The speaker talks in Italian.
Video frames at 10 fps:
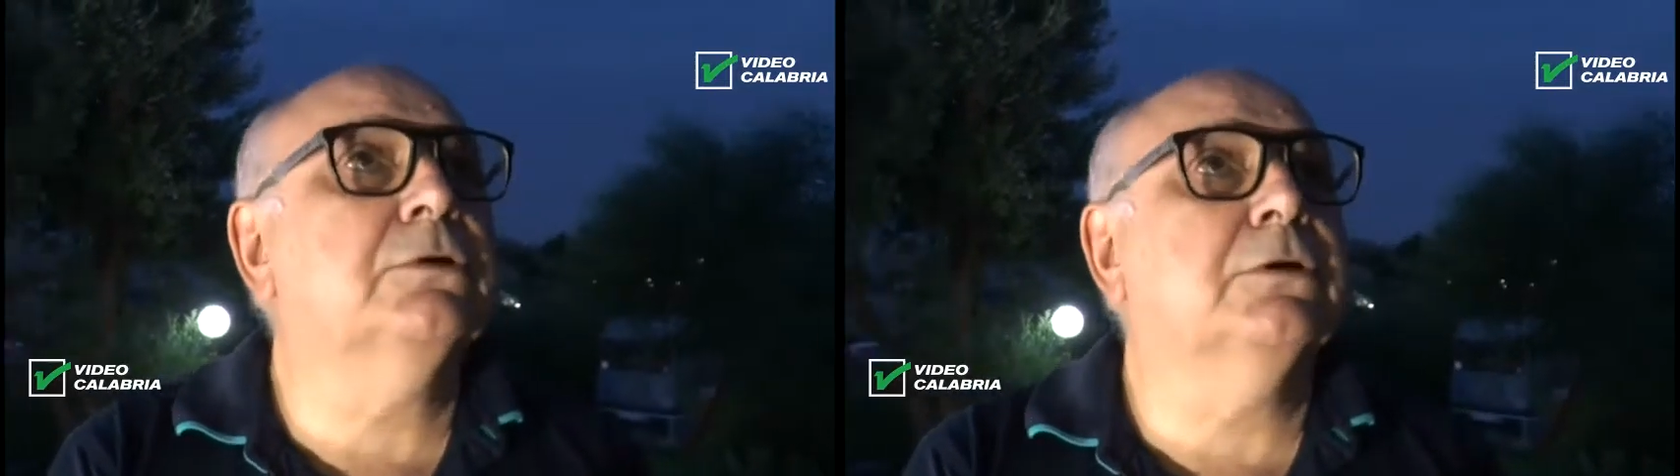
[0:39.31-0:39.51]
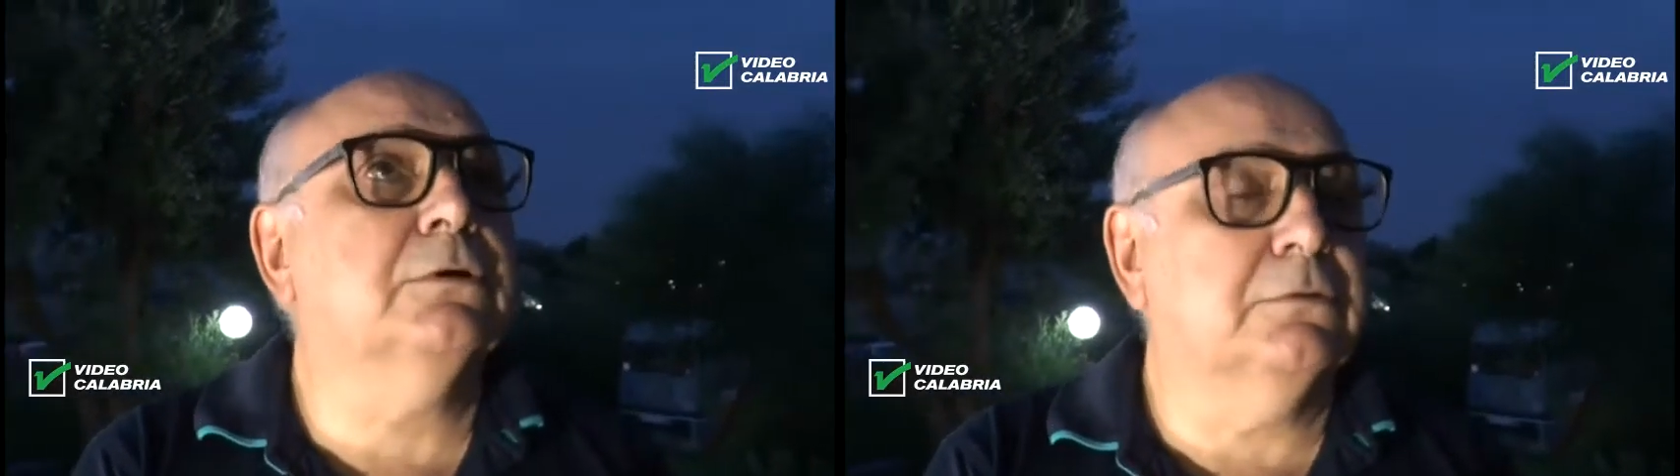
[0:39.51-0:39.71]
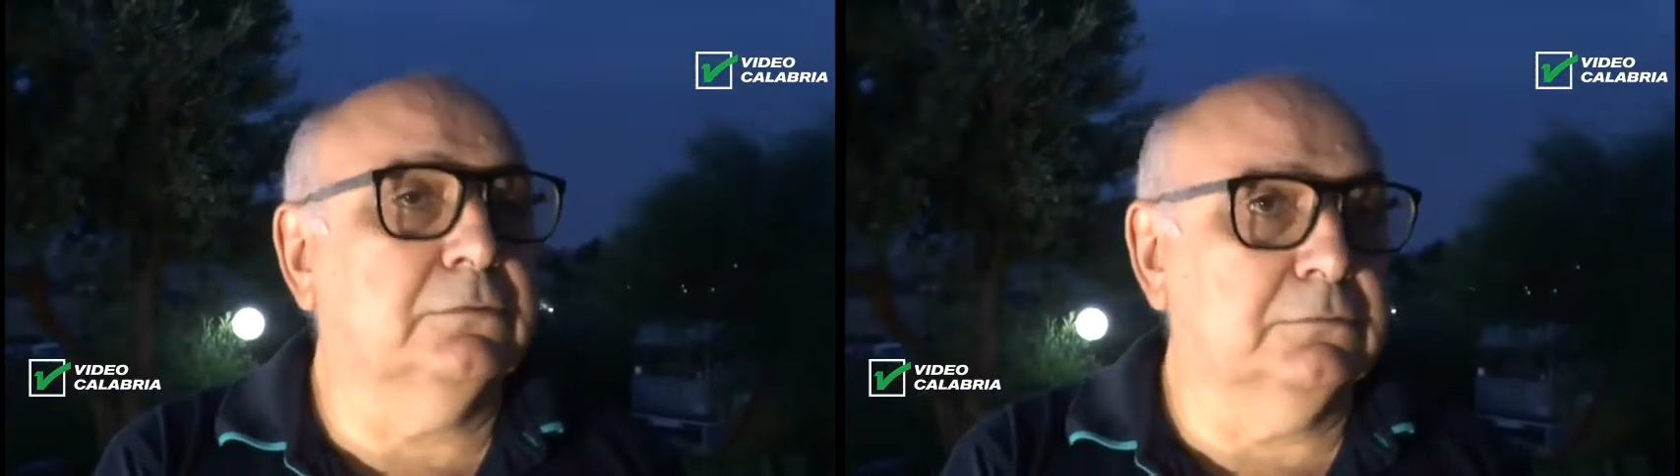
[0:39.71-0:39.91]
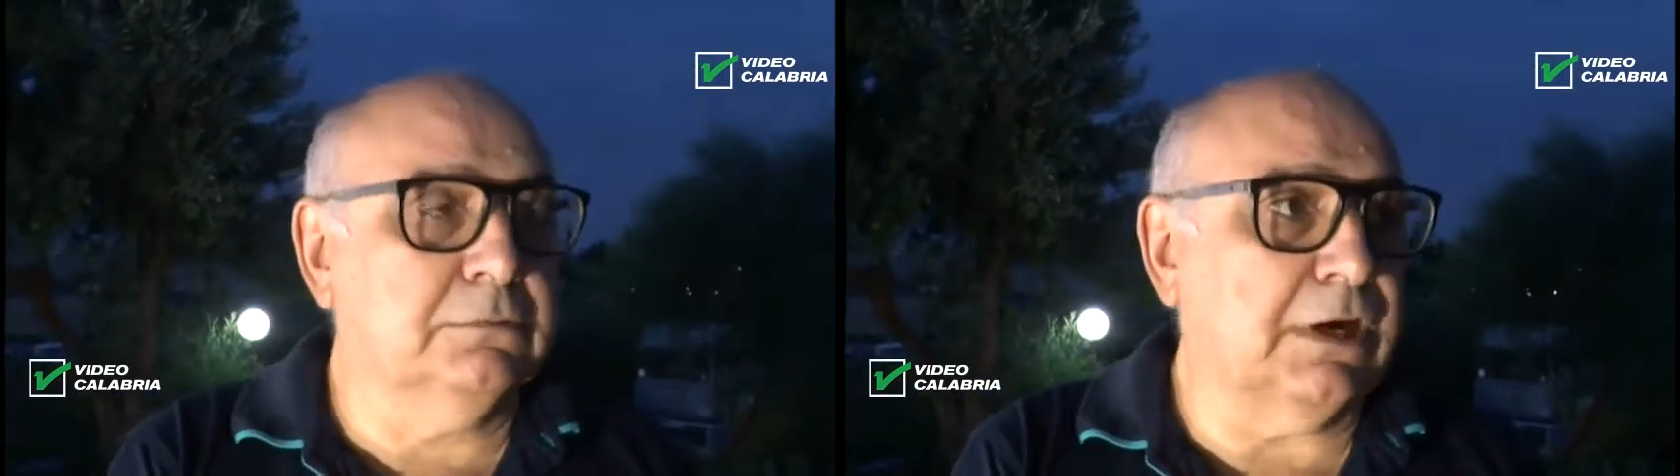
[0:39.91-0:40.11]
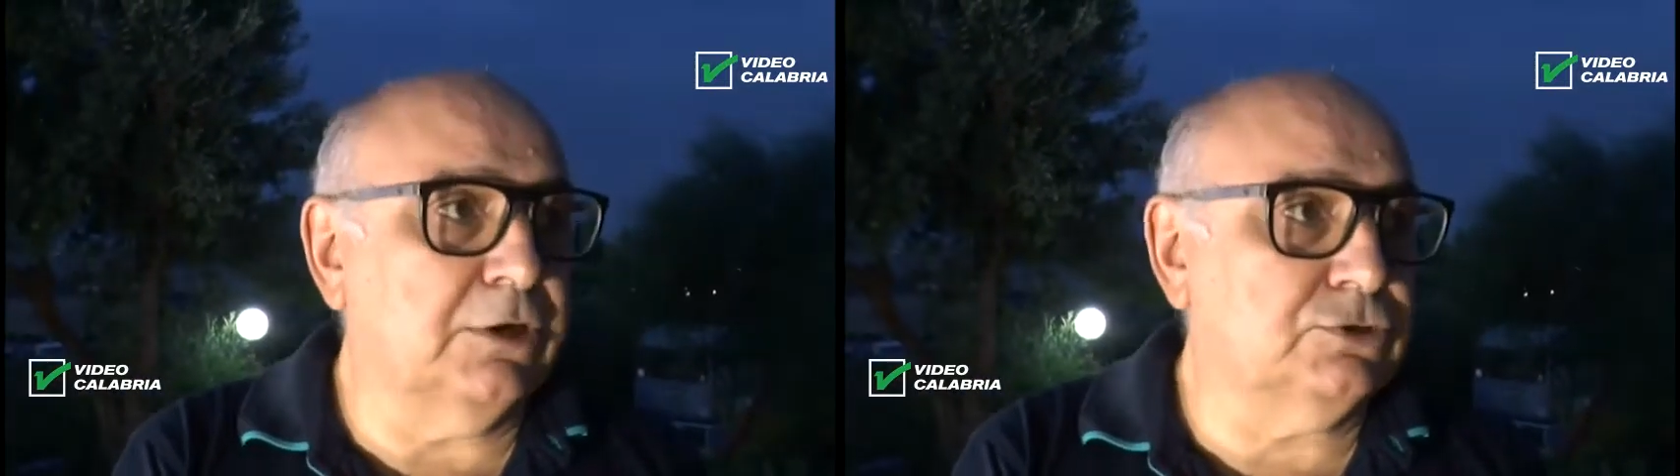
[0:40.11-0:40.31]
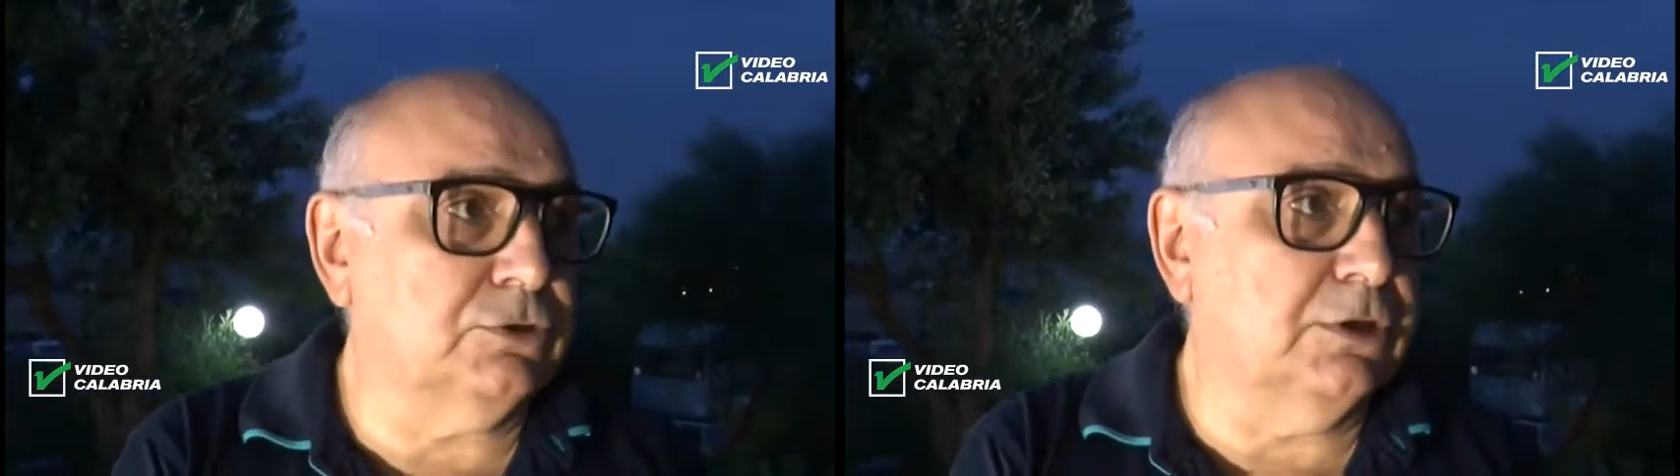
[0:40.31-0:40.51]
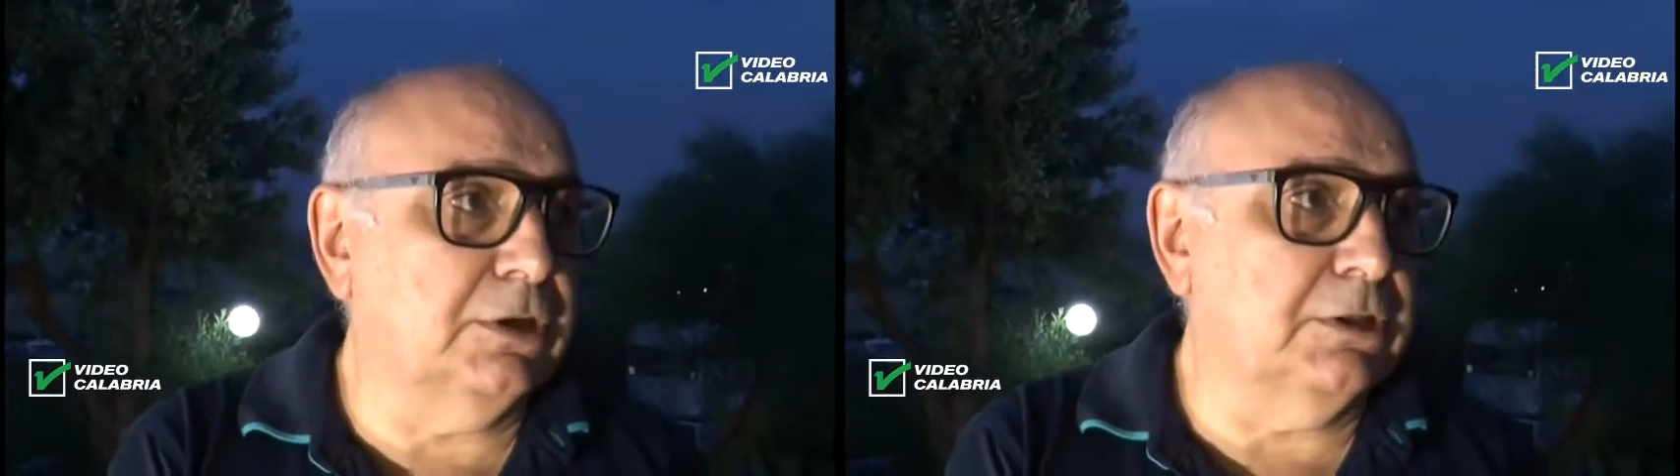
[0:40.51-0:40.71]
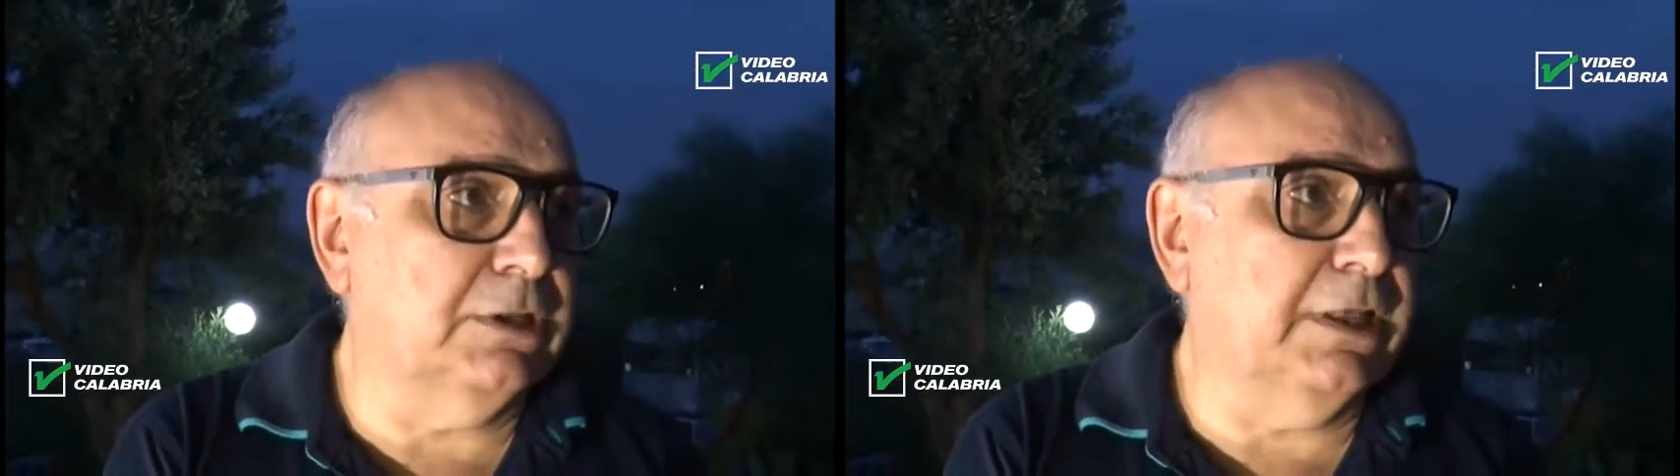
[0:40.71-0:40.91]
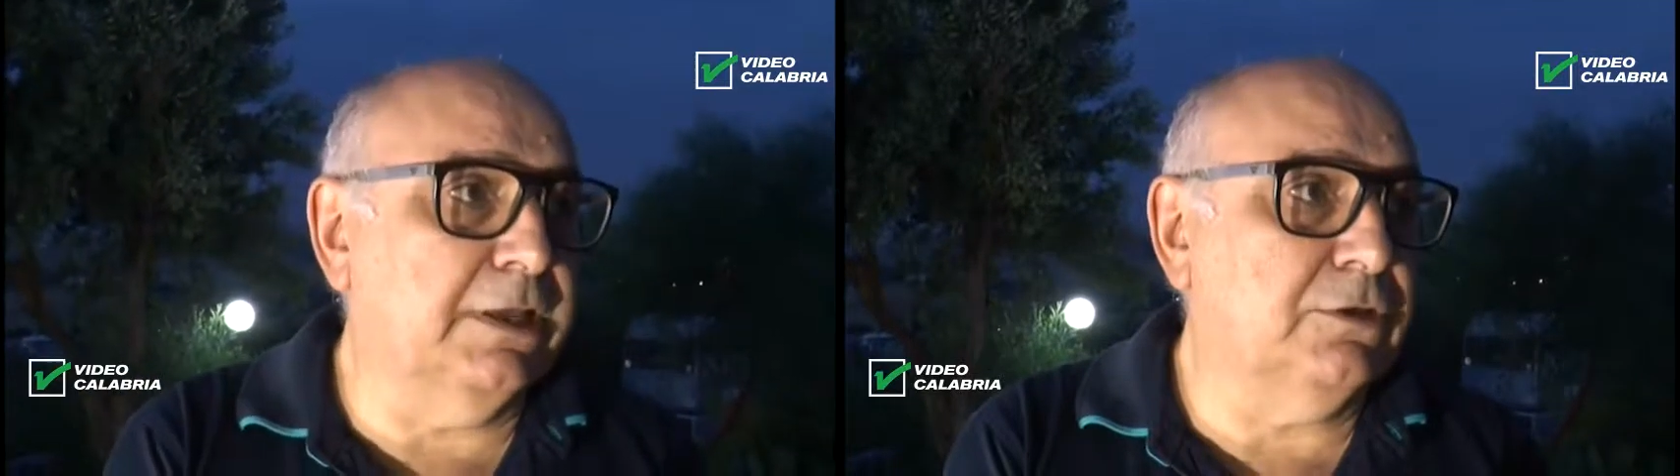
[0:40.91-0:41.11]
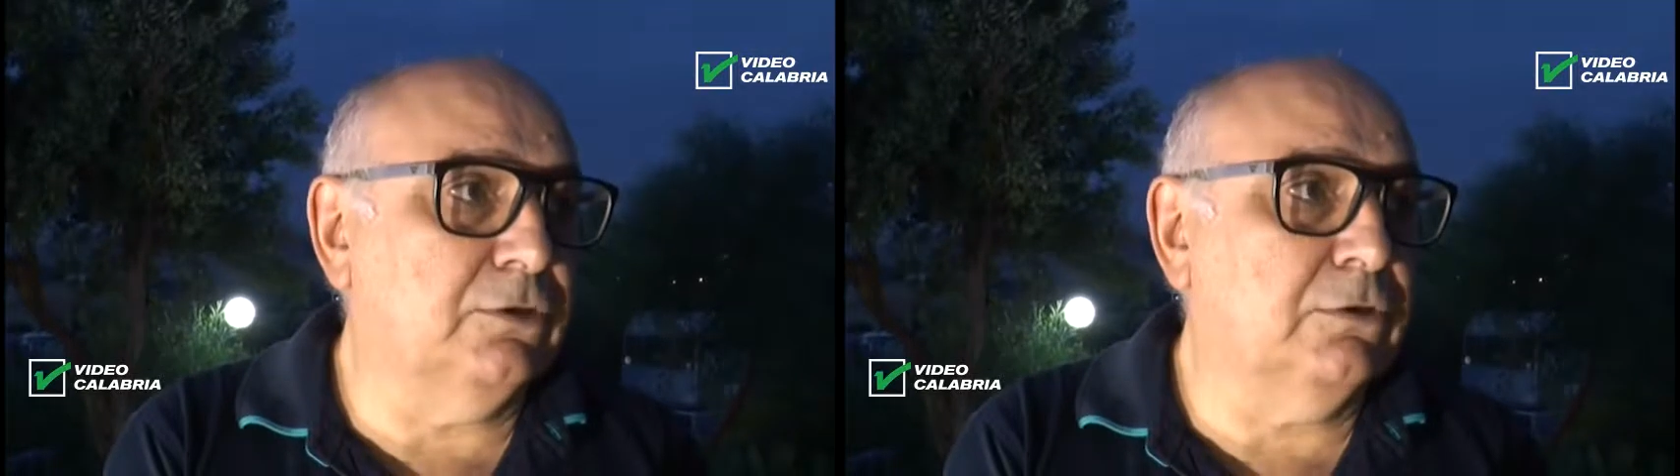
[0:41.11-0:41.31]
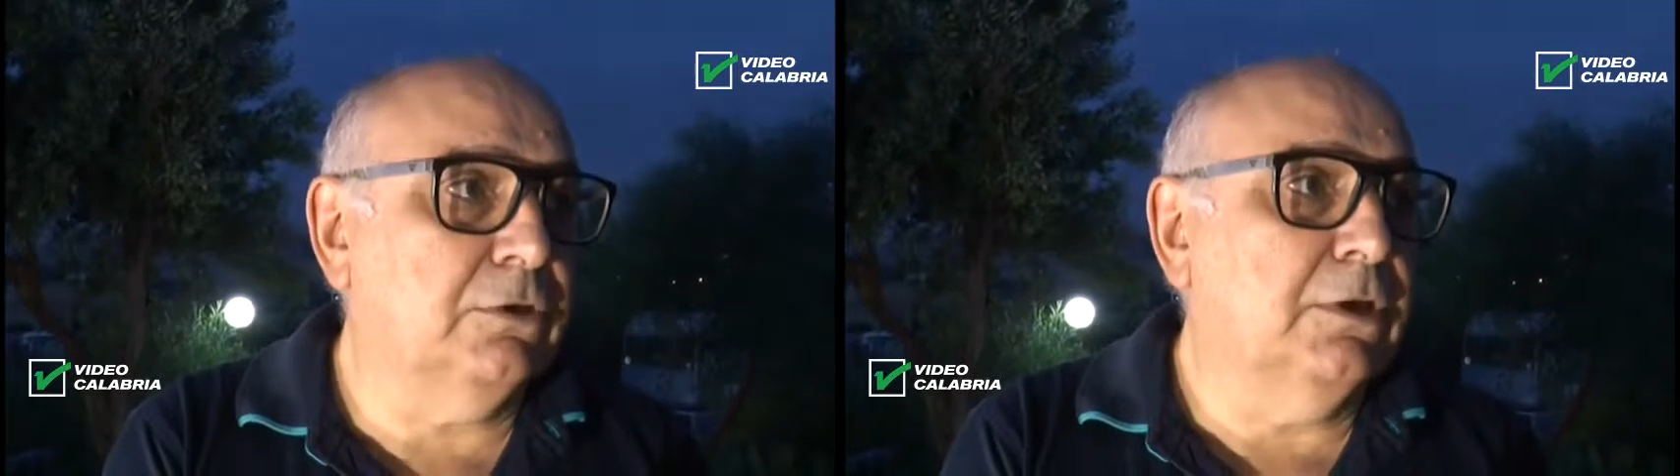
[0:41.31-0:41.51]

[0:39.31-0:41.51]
un traliccio di, di legno